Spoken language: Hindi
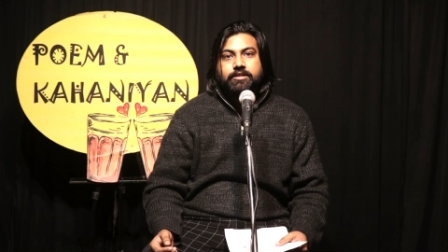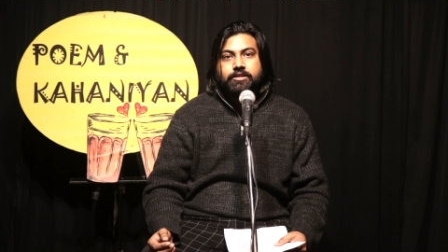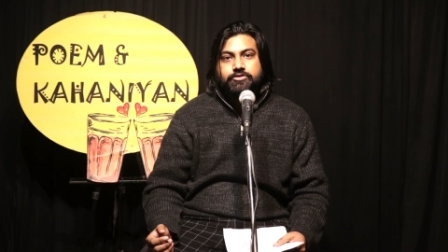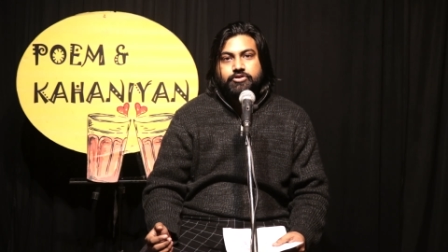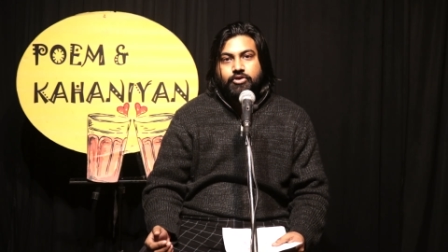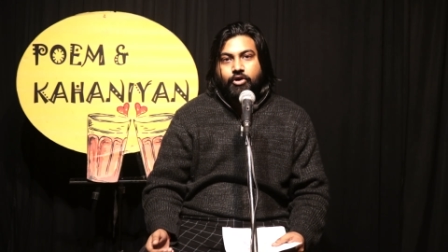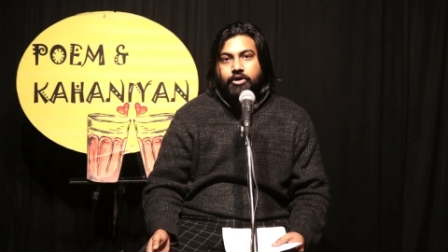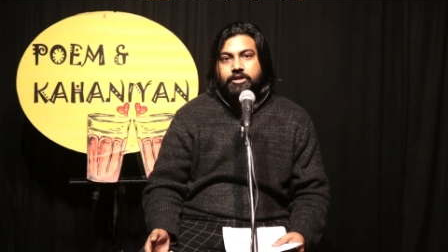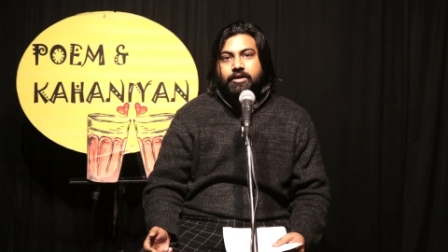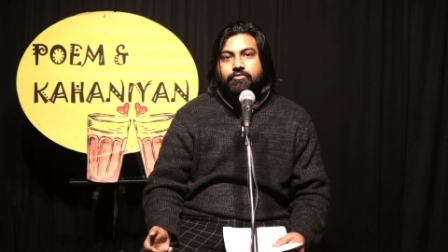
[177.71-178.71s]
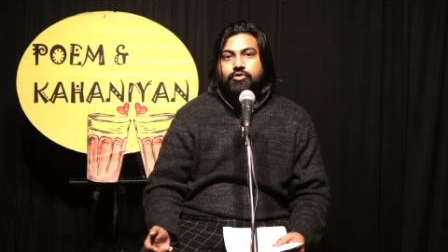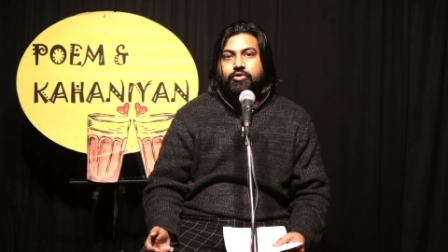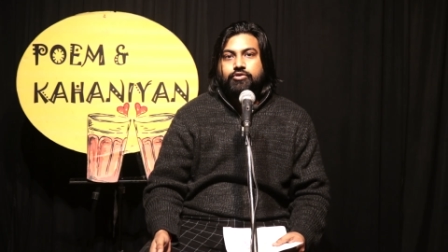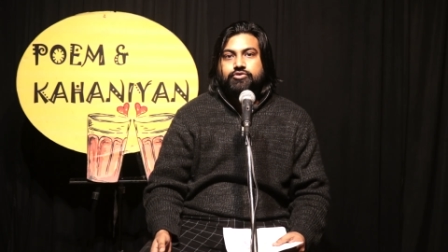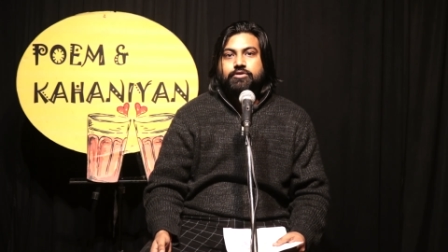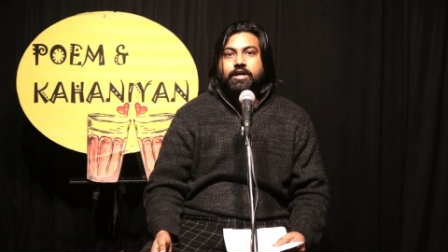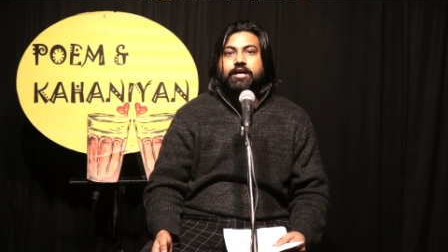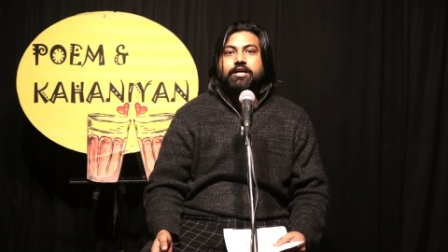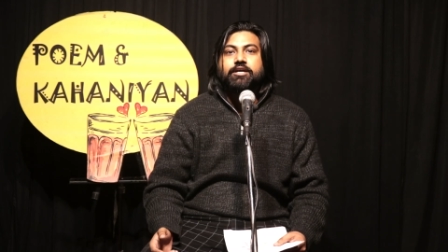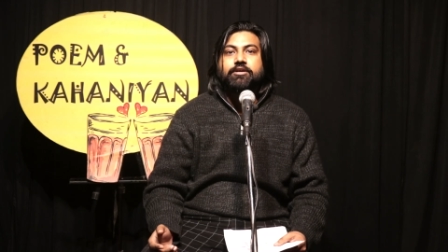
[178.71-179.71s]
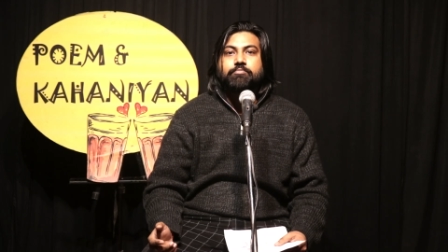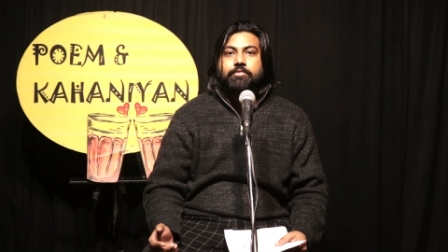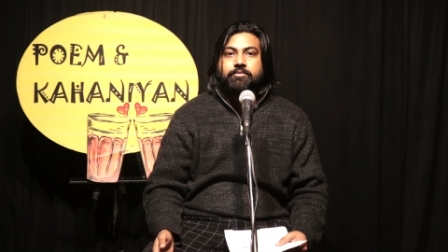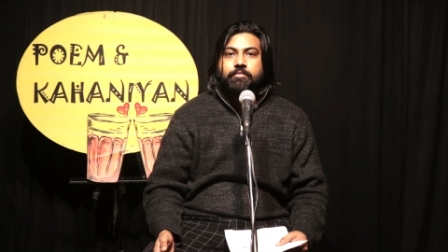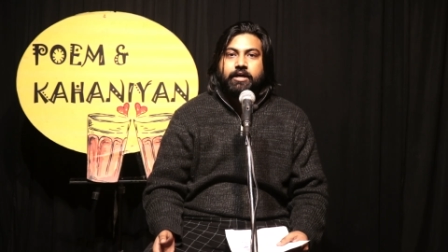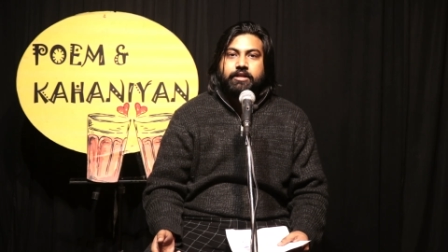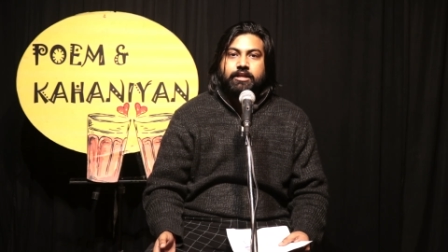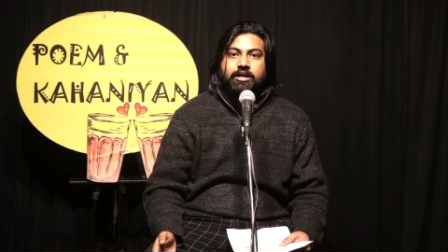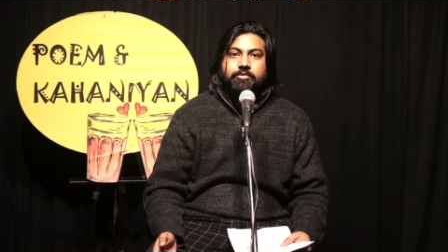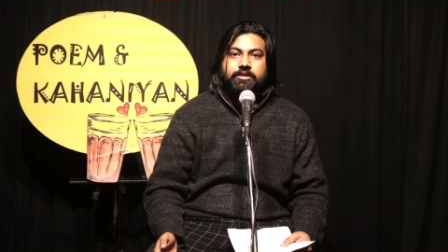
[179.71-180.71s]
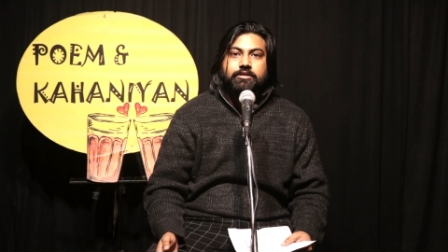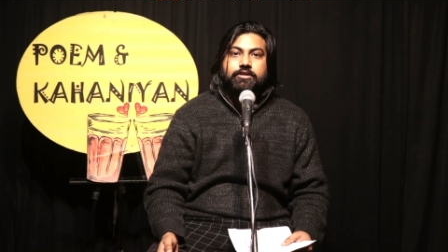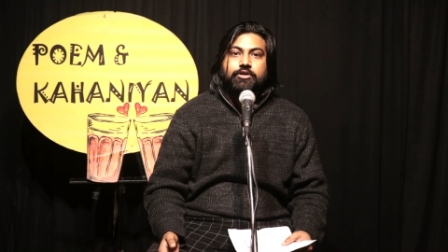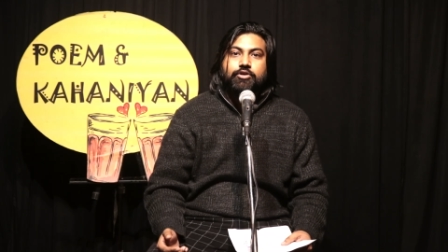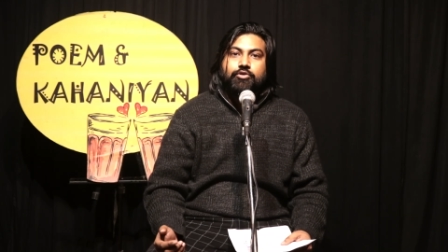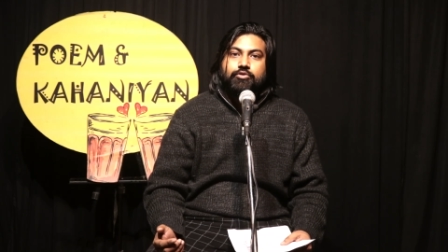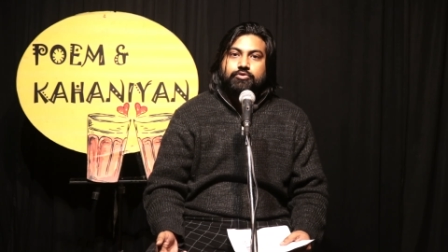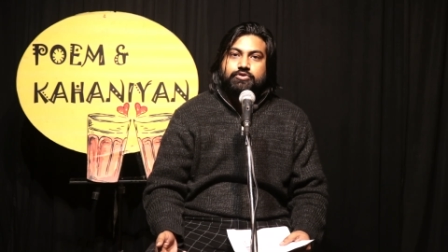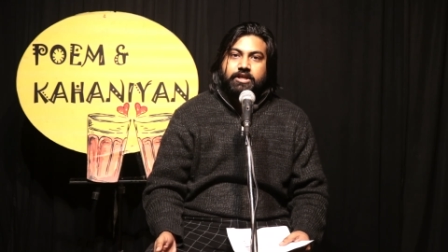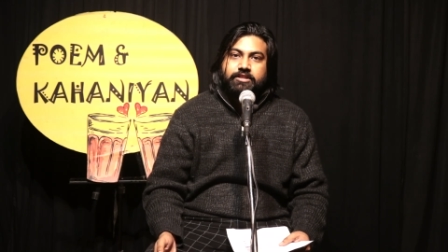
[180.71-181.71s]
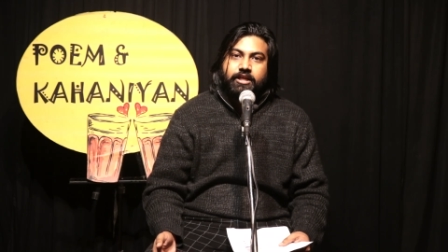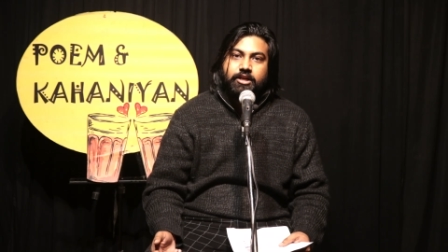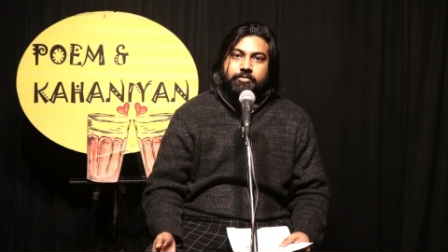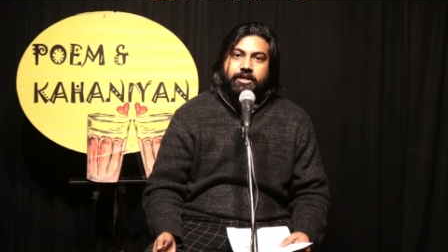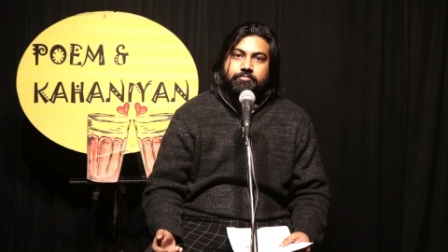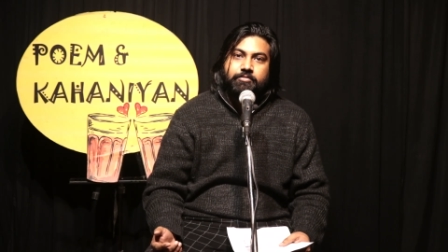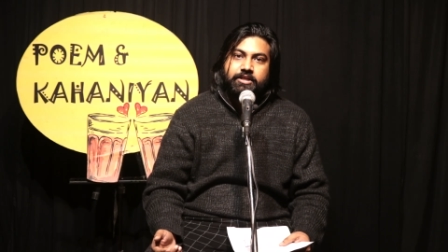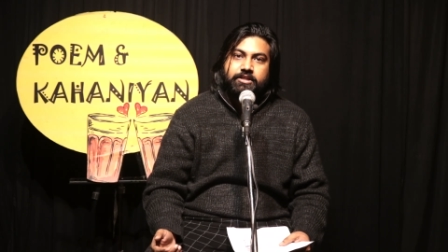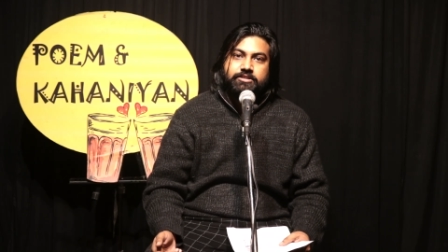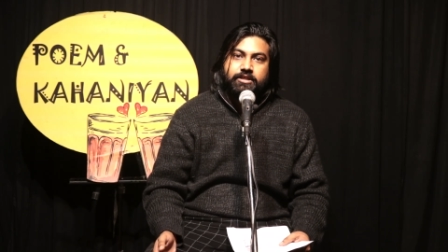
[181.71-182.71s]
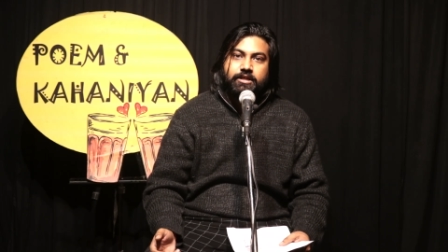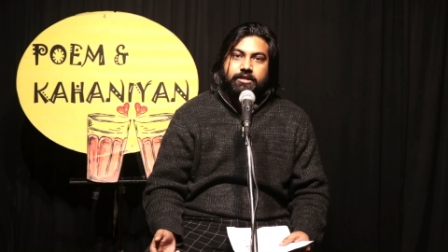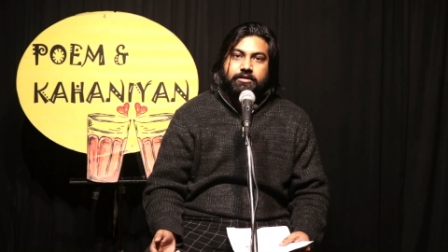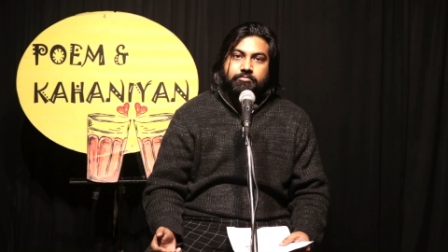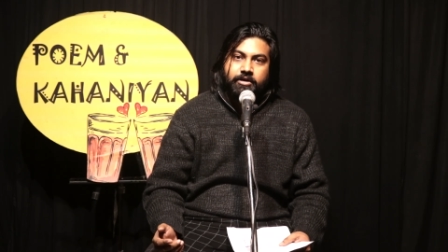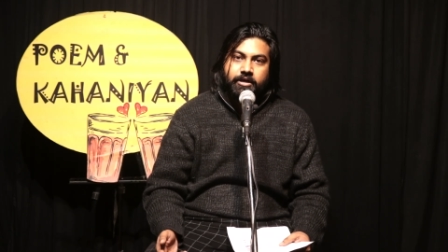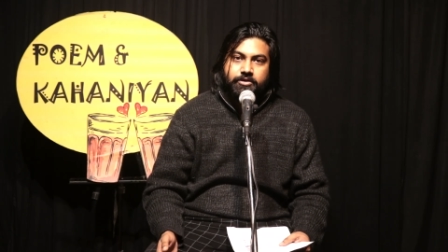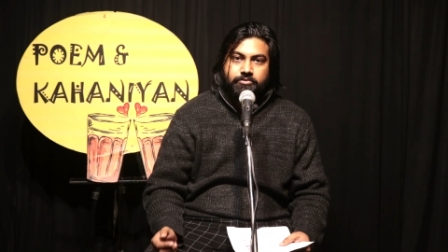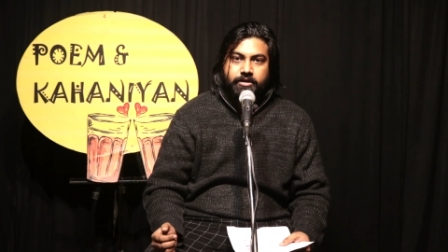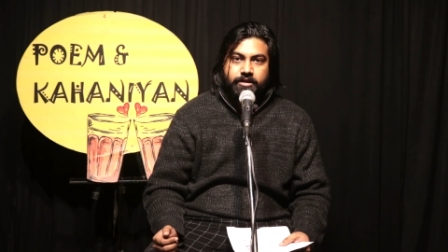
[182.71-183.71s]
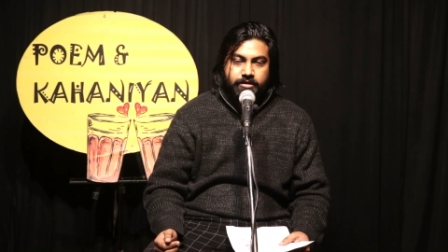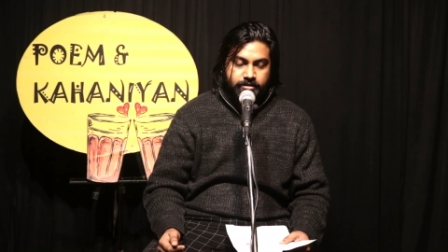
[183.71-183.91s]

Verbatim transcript: किसी और का वो हो चुका पर माने ना मन उसके दिल में मेरी जगह मगर ढूंढे